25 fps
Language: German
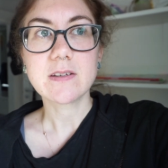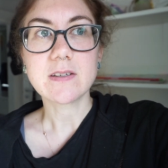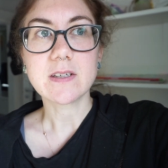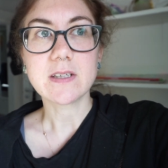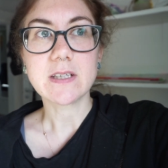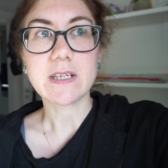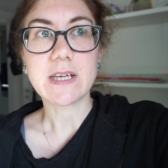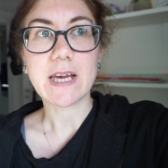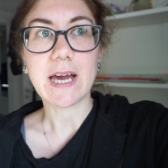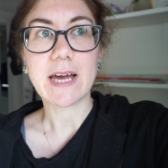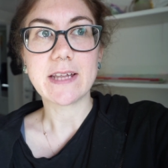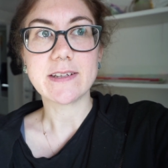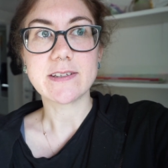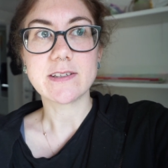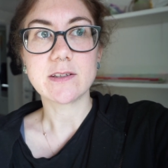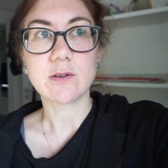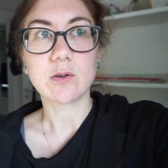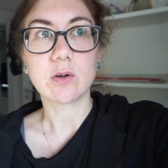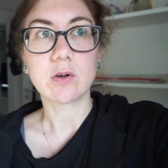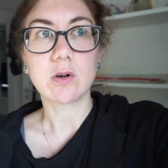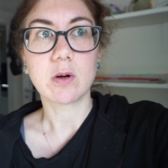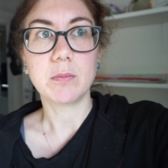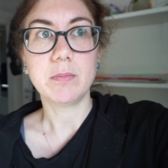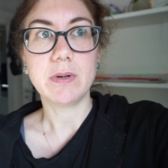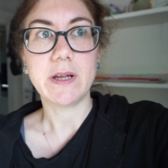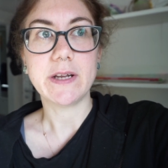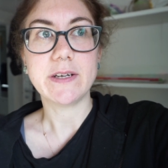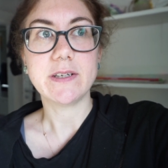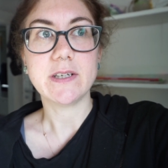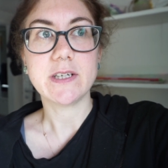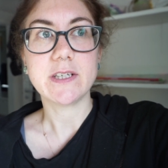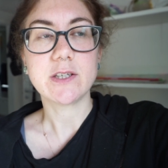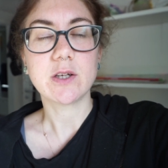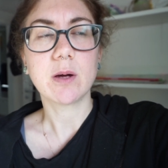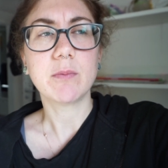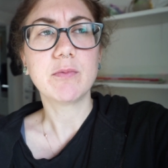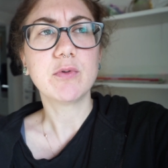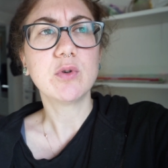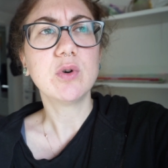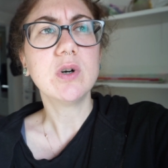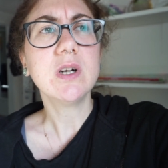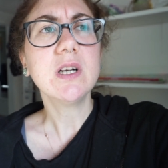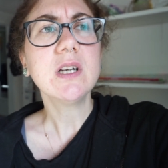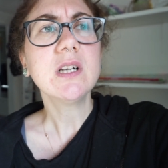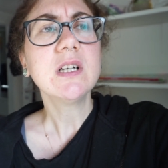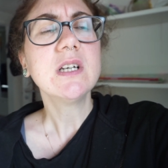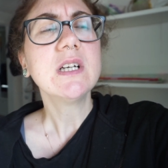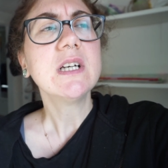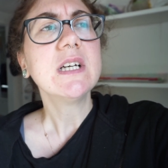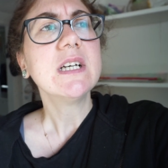sind die Grenzen noch komplett dicht. Obwohl
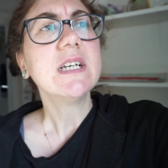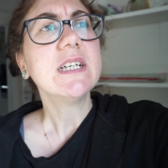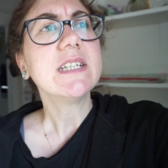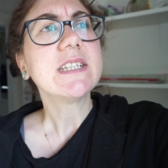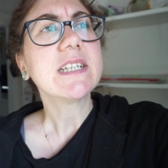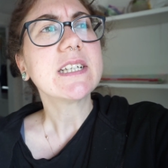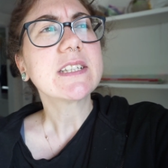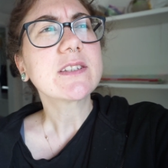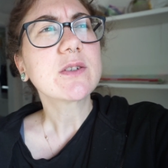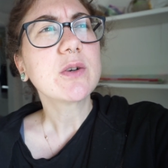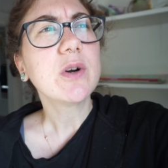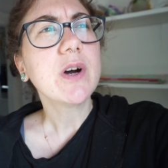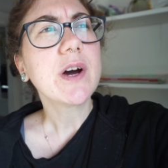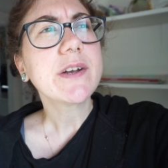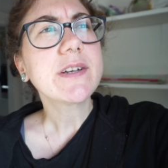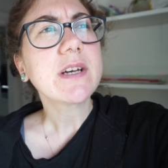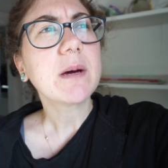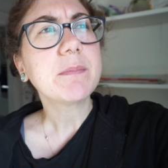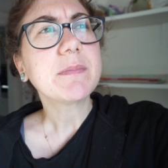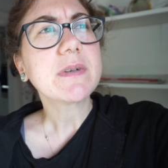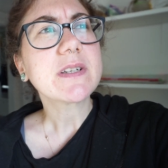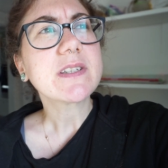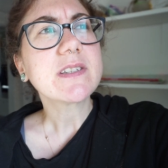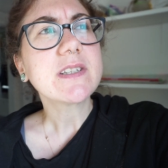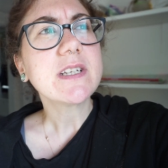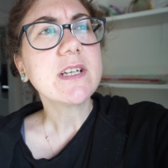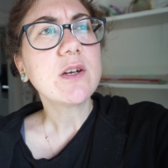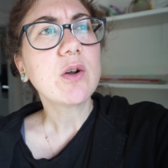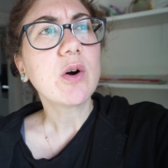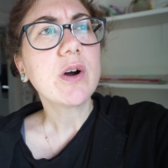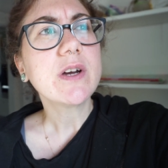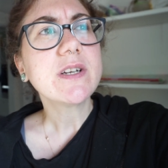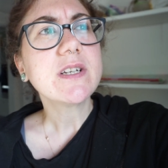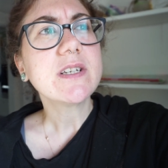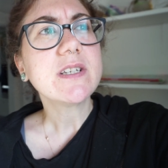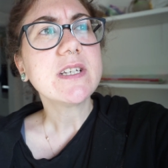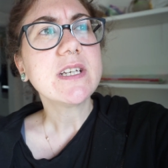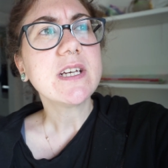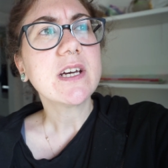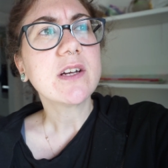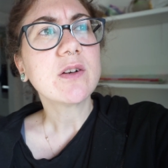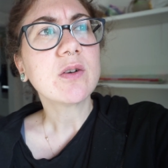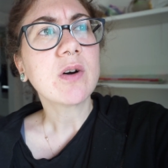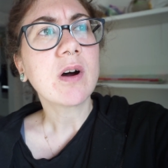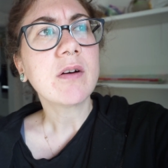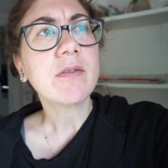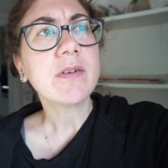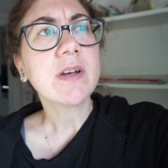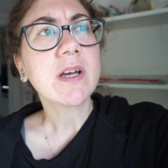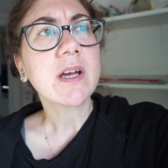ich jetzt gehört habe, dass die Leute, die hier in
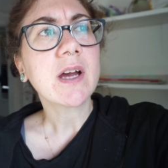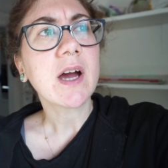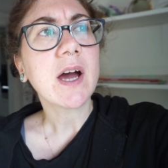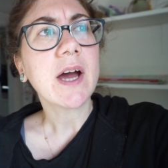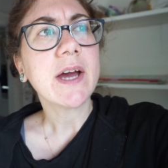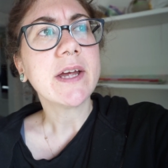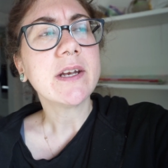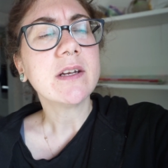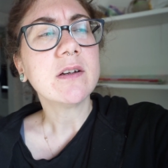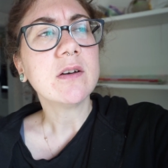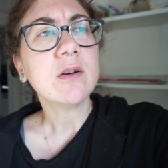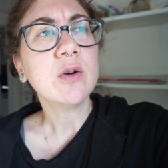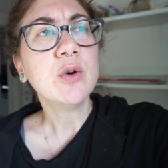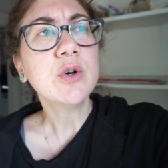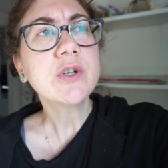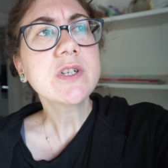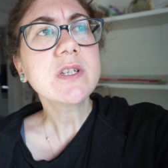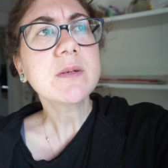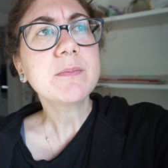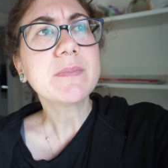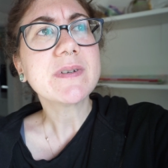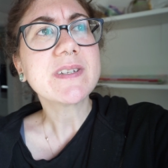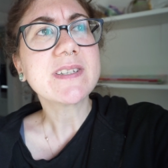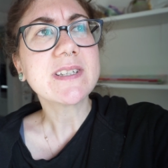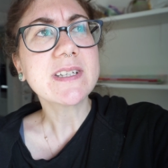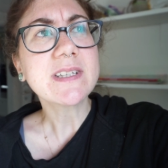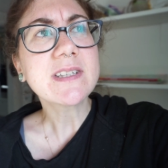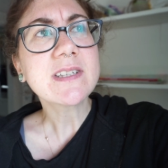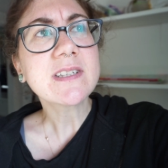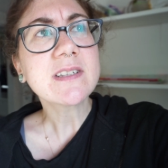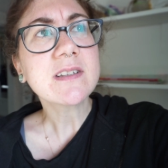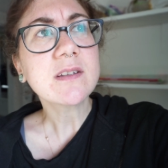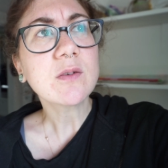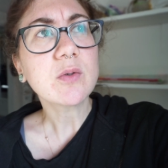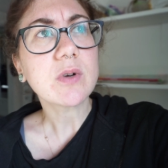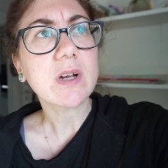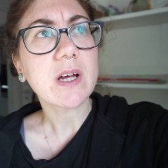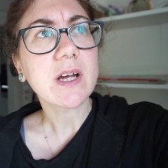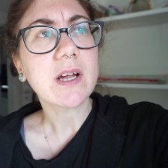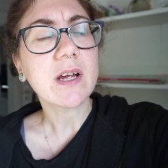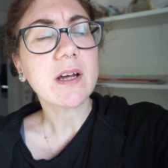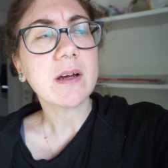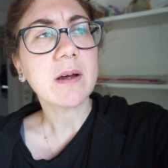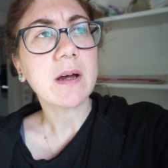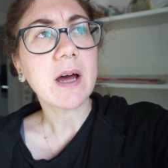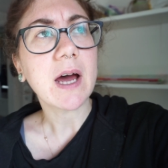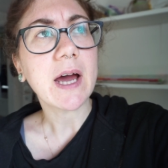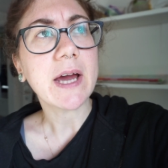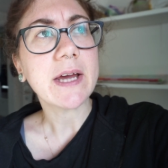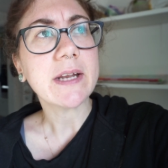Norwegen eine Hütte besitzen oder
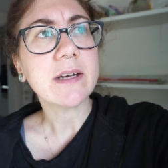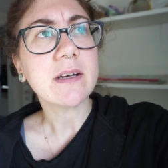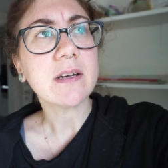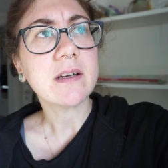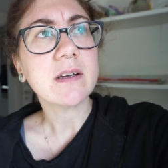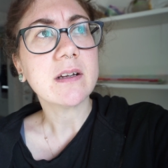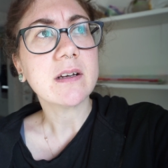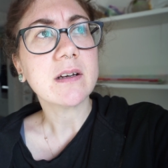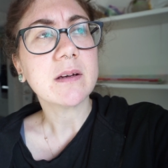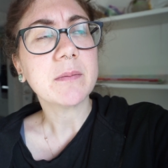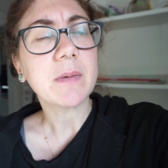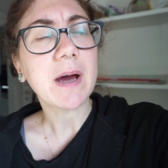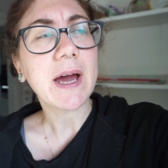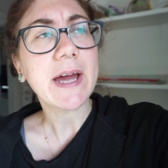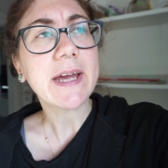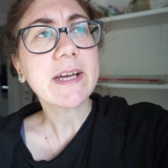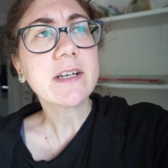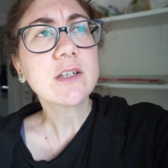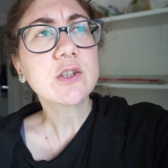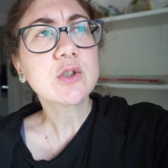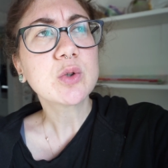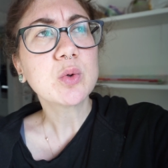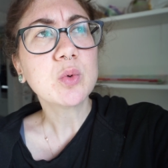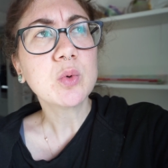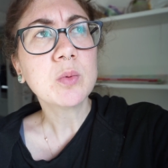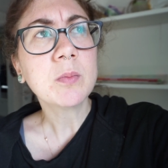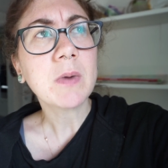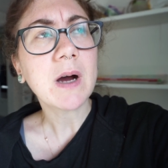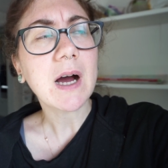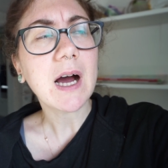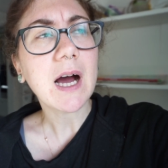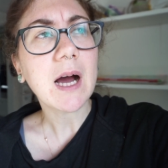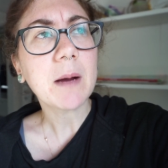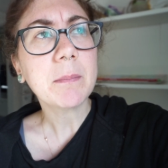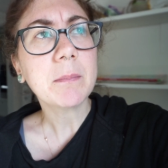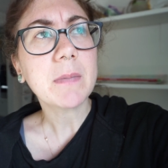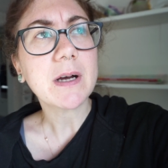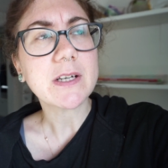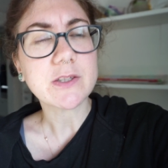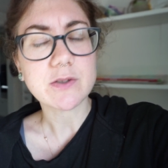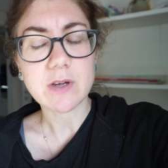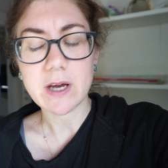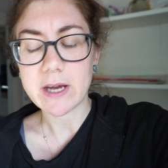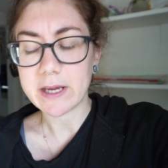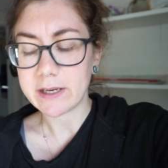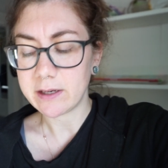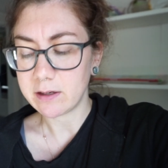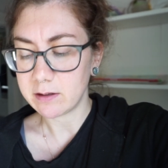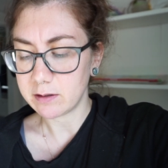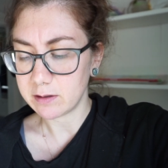äh, ein äh, Eigentum haben, also
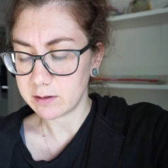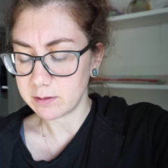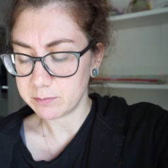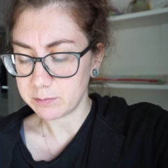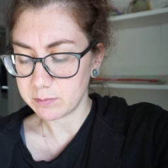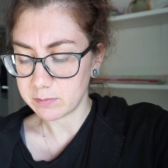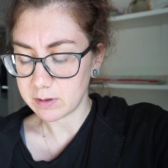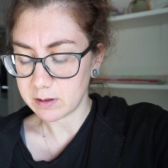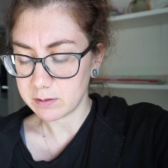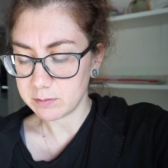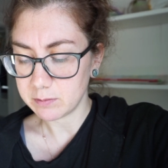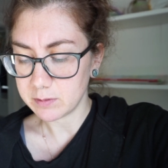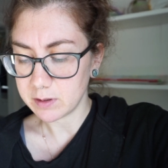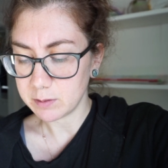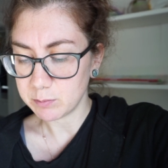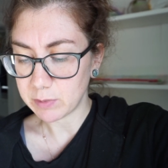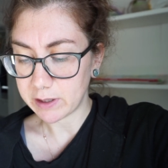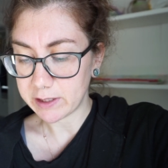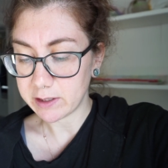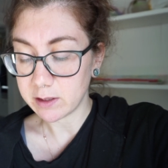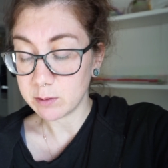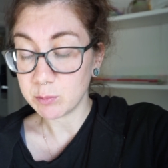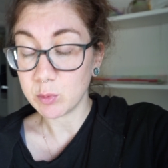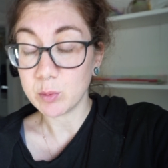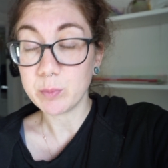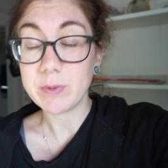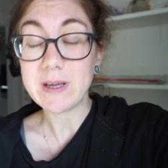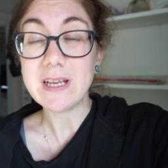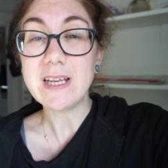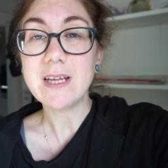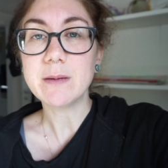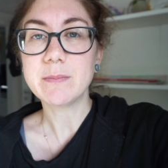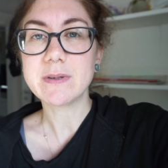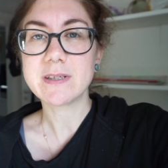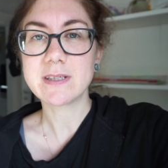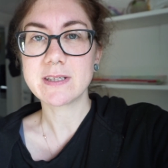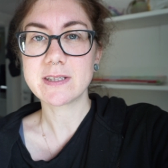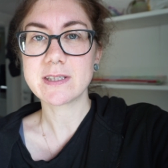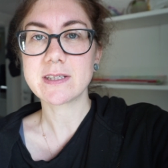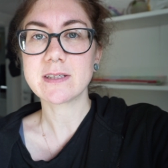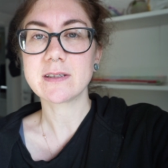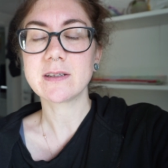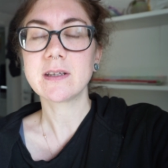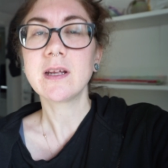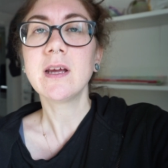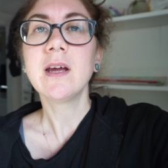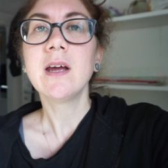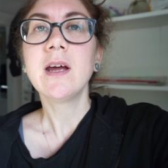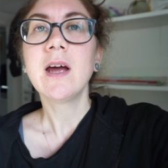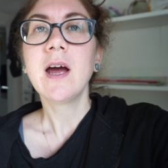eine, ähm, eine Immobilie
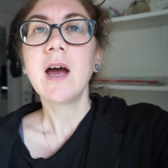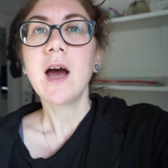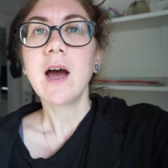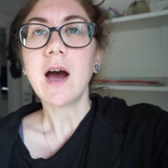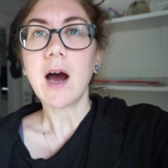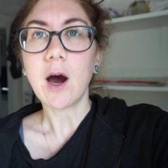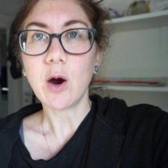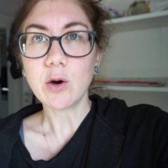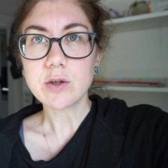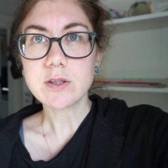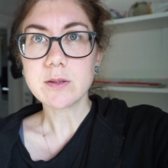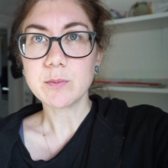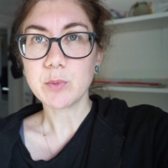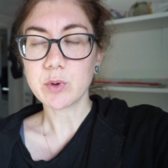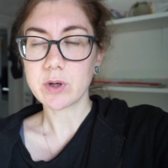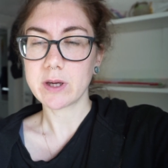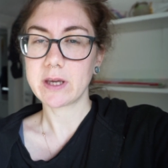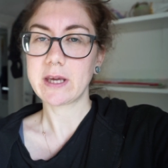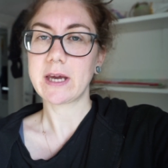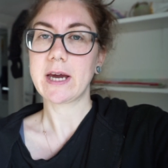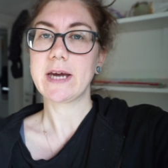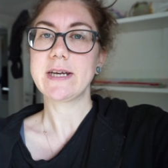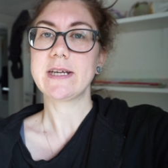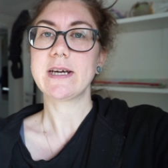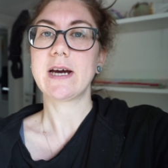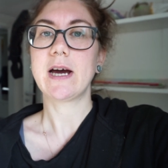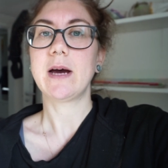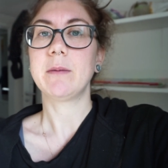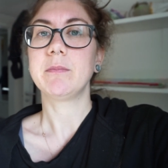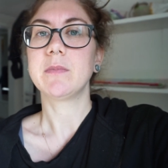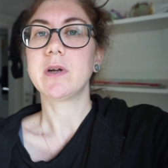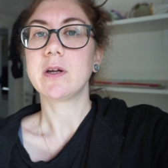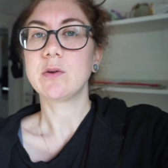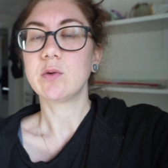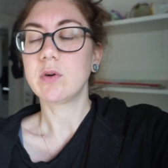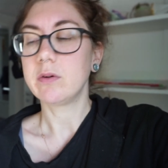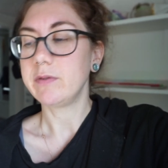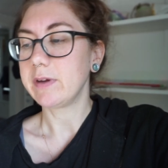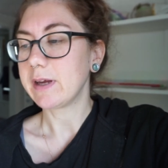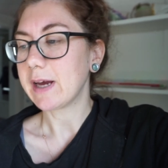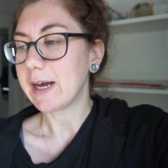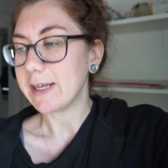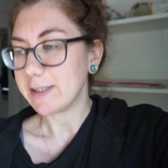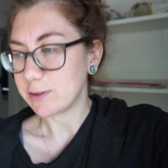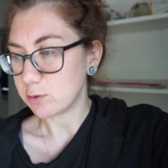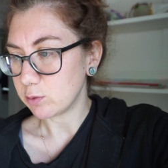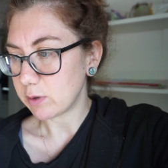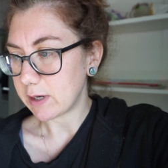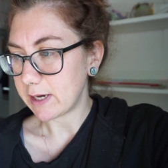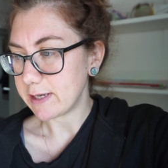besitzen, auch die Möglichkeit haben, nach Norwegen
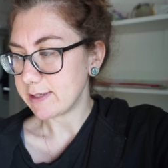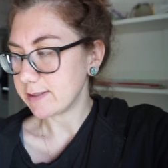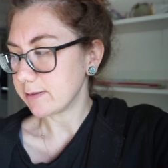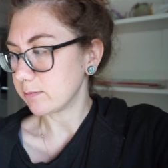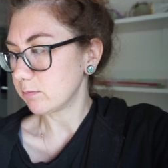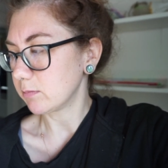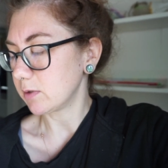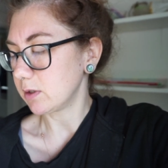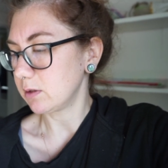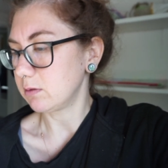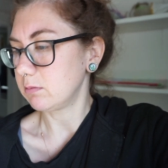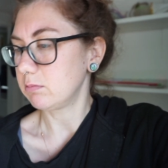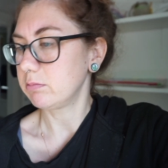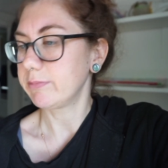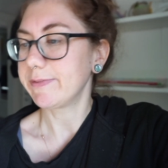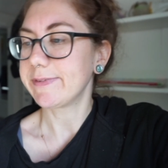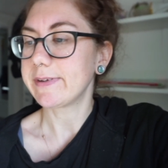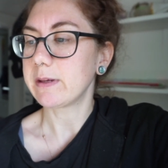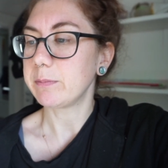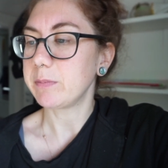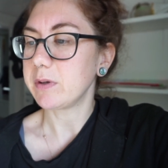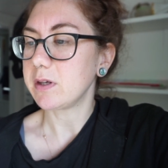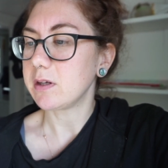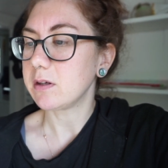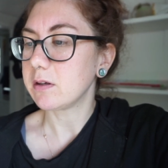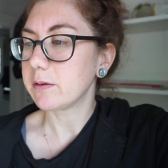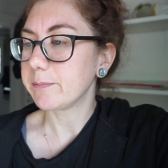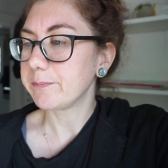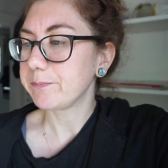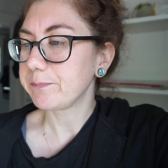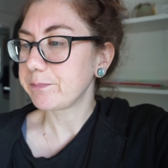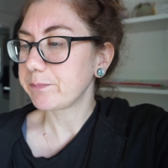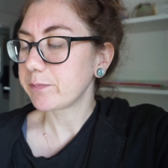einzureisen. Genau, das habe ich